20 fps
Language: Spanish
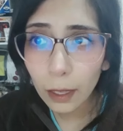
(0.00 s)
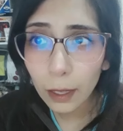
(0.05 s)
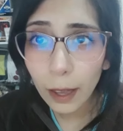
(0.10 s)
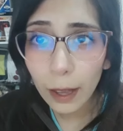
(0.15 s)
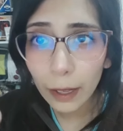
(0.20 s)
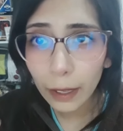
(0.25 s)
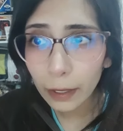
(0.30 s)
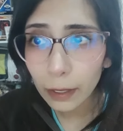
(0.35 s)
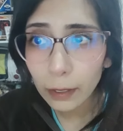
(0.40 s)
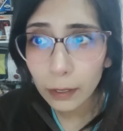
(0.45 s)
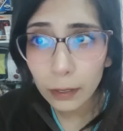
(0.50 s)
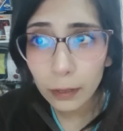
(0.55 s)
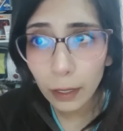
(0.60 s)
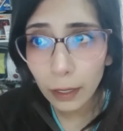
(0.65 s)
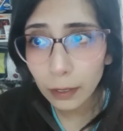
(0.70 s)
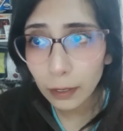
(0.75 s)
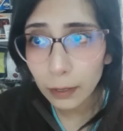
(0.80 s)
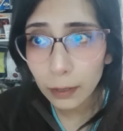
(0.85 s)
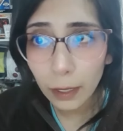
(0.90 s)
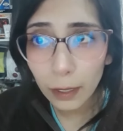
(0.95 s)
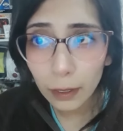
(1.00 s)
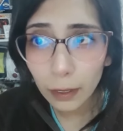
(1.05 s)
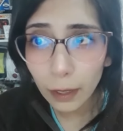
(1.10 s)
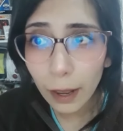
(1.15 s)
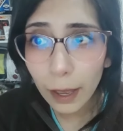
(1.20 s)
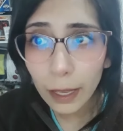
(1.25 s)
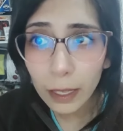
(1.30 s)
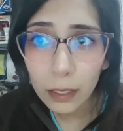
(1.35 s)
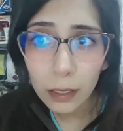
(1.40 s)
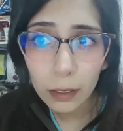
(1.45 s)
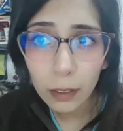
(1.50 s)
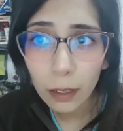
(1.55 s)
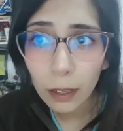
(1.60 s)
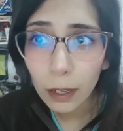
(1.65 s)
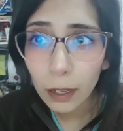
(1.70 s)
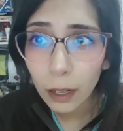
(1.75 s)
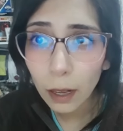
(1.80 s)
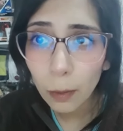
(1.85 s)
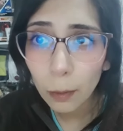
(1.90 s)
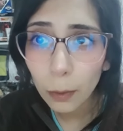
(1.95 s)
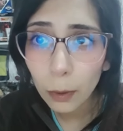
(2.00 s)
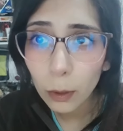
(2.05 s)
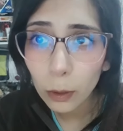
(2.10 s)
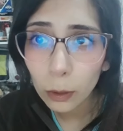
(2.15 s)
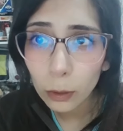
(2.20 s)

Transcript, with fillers: acá dices que se centra en llenar el campo con